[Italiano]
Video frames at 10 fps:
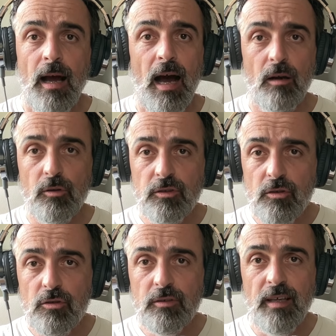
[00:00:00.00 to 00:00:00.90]
Allo
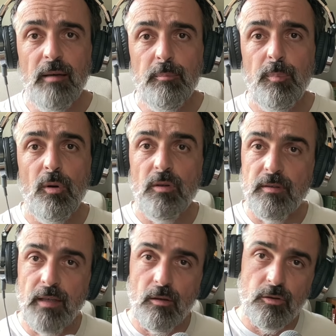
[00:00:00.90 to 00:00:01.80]
stesso tempo,
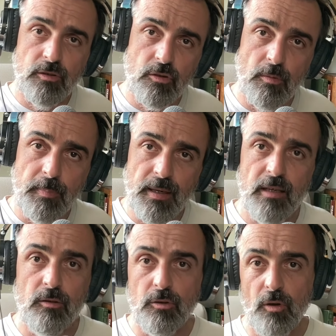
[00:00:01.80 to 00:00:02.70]
nello stesso
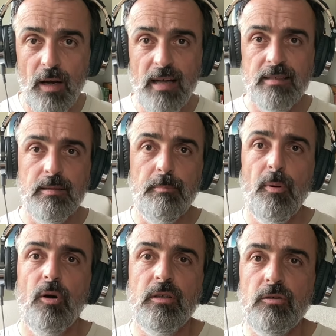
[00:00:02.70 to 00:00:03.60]
periodo, anzi
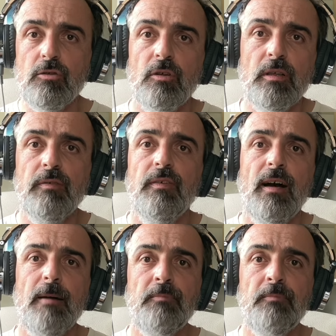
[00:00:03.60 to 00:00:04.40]
pochi giorni fa,